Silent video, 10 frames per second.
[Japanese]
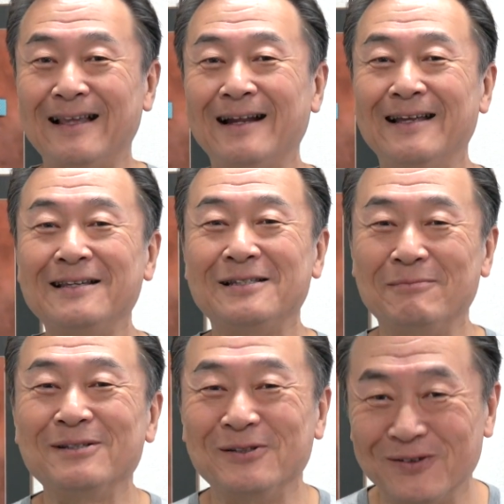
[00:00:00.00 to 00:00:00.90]
誰だって
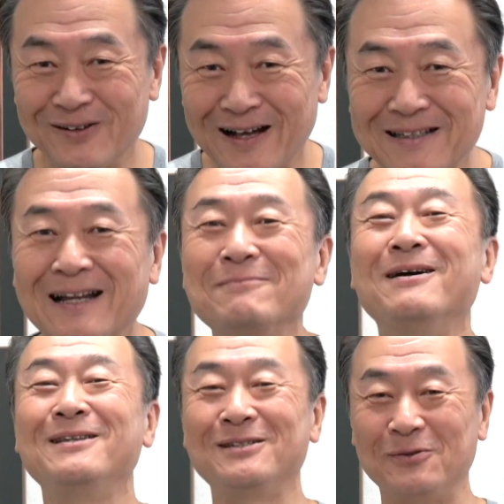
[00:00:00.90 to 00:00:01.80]
しますよ当たり
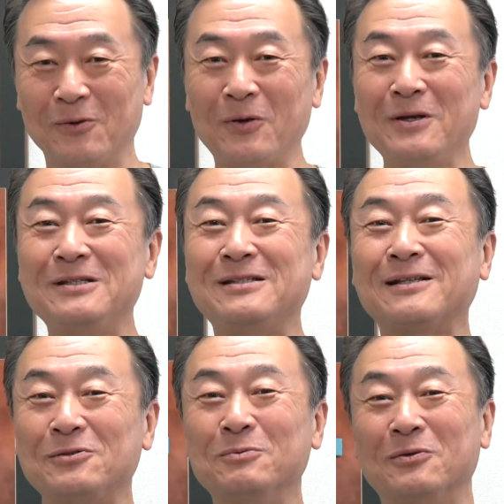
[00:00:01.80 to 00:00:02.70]
前ですよこれ1
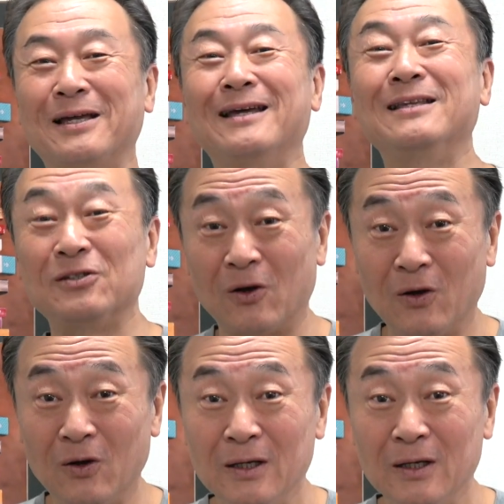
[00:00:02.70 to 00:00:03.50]
冊読むの大変でしょ